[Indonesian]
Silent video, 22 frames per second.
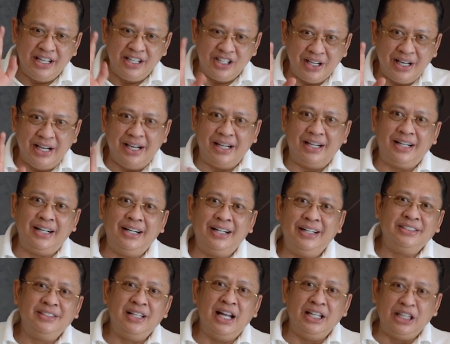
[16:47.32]
and share.
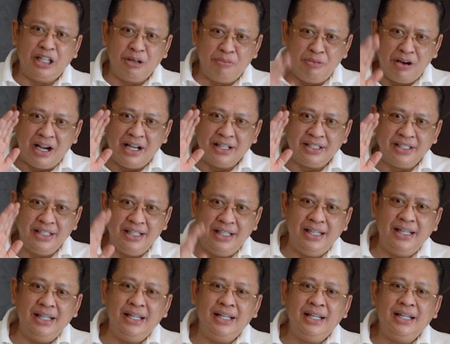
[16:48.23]
Dan terima
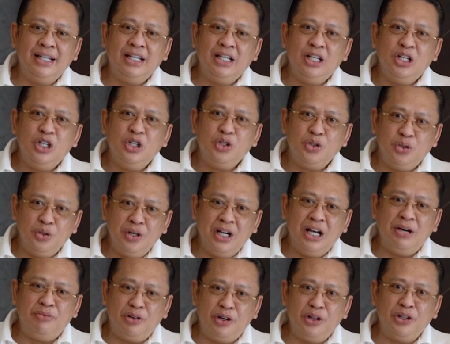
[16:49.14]
kasih
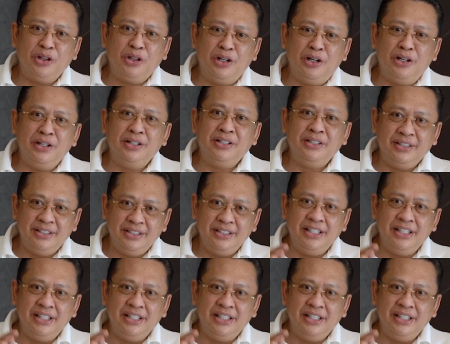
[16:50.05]
sudah menonton